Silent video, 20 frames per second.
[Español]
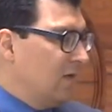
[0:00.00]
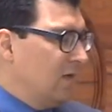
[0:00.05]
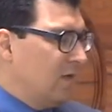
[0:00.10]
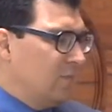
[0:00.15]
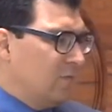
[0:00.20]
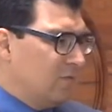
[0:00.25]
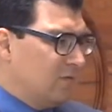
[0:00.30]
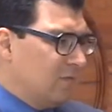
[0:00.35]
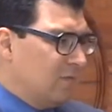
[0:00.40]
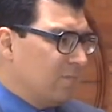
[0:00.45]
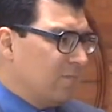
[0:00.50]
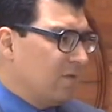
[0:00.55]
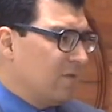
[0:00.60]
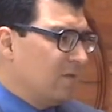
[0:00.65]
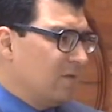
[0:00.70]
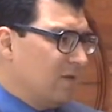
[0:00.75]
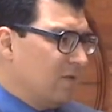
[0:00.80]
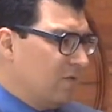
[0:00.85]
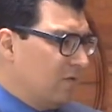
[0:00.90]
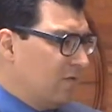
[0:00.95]
Hemos siempre
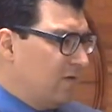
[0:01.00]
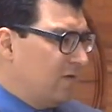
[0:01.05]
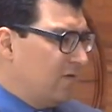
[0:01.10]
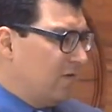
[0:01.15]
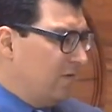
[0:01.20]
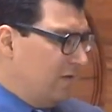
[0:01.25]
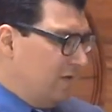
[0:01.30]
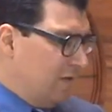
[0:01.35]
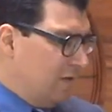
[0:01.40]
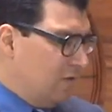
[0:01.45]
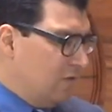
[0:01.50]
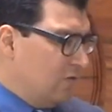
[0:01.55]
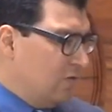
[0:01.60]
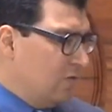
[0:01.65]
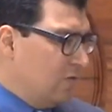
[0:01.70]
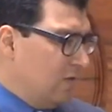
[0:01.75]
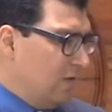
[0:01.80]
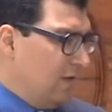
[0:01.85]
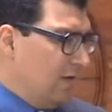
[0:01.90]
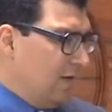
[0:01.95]
estado
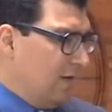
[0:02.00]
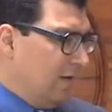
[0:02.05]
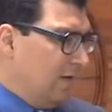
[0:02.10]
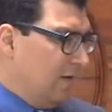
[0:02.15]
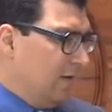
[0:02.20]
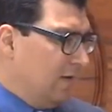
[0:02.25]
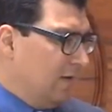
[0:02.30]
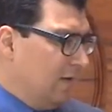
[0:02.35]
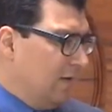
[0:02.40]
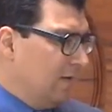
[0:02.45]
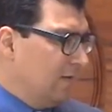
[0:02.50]
recibiendo eh,